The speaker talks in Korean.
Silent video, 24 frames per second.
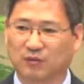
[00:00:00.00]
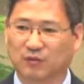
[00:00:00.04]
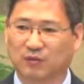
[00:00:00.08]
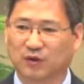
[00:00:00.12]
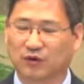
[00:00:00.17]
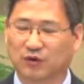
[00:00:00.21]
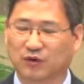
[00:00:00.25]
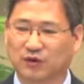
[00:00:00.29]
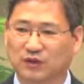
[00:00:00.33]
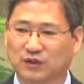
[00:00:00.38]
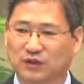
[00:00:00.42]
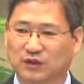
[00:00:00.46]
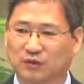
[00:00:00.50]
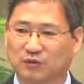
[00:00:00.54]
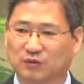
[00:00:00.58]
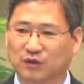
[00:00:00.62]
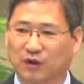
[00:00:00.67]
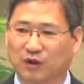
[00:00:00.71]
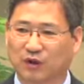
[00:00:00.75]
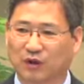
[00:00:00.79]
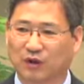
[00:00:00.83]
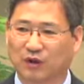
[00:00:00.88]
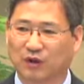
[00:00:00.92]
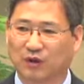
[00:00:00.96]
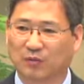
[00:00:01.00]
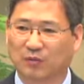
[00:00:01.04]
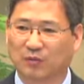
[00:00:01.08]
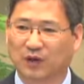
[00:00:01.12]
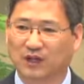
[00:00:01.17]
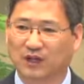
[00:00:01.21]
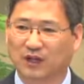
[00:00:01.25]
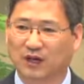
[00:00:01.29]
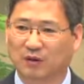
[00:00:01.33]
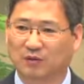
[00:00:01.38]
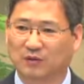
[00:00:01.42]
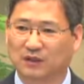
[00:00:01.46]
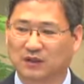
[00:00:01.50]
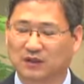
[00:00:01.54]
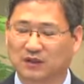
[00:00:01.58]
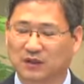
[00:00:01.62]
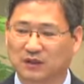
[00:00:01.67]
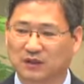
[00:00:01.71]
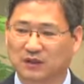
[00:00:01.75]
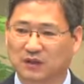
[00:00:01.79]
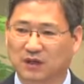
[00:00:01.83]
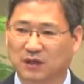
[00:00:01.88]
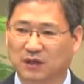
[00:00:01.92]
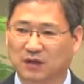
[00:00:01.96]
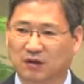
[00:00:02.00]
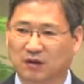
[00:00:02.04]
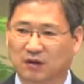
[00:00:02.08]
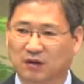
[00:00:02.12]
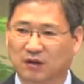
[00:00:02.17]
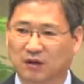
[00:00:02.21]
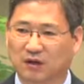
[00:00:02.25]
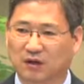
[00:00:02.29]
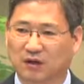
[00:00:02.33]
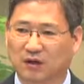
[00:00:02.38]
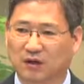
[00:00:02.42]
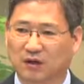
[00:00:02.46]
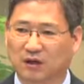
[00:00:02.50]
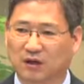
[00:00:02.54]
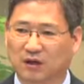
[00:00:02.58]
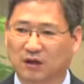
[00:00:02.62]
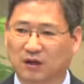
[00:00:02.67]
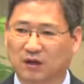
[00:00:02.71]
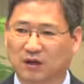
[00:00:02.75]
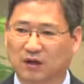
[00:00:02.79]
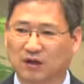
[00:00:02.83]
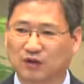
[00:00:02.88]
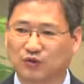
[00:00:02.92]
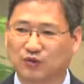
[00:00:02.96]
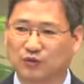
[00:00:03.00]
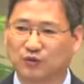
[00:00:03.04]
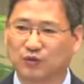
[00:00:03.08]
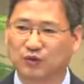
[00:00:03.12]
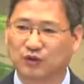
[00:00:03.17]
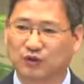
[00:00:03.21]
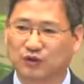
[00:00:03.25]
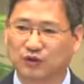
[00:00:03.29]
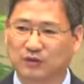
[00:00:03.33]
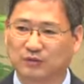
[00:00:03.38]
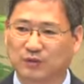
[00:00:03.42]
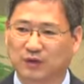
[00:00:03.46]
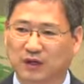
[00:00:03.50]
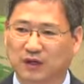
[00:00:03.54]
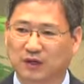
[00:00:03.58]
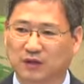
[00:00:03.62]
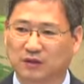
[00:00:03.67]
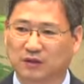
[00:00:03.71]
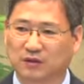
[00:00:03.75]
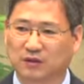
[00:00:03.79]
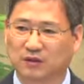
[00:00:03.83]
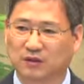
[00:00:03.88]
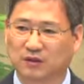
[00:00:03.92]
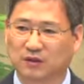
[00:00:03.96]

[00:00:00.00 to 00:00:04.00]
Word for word: 미국은 지금도요, 베트남에서 졌잖아요. 그걸 숨기고 싶어 하는 거죠.